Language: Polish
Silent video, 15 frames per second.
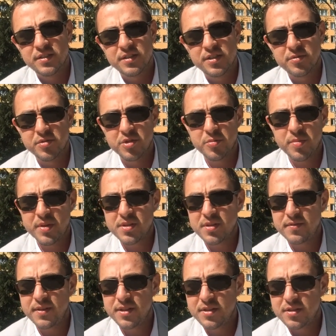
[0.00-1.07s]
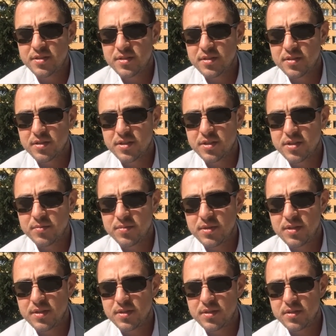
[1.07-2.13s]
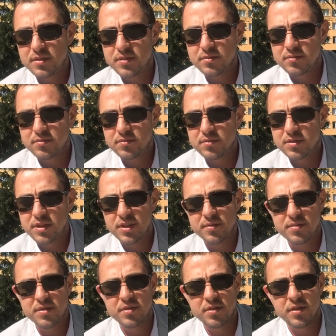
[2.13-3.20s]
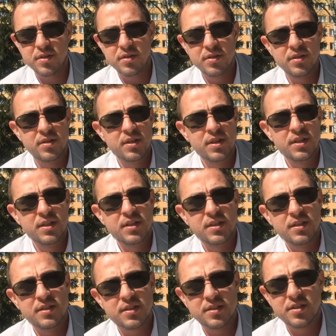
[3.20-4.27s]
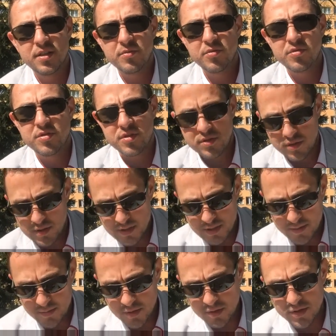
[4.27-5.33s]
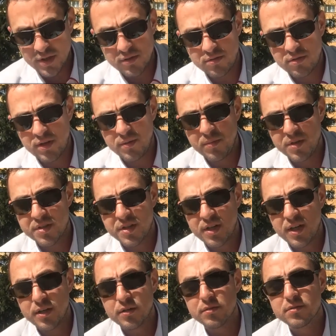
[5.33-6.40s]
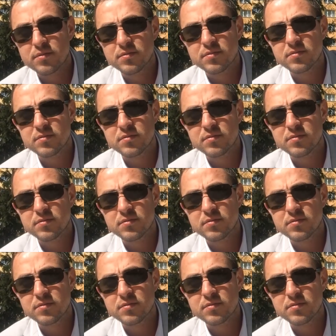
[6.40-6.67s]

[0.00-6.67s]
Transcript: Jeszcze muszę opracować chyba 7 stron i zaczynam już następne rozdziały, które na mnie czekają.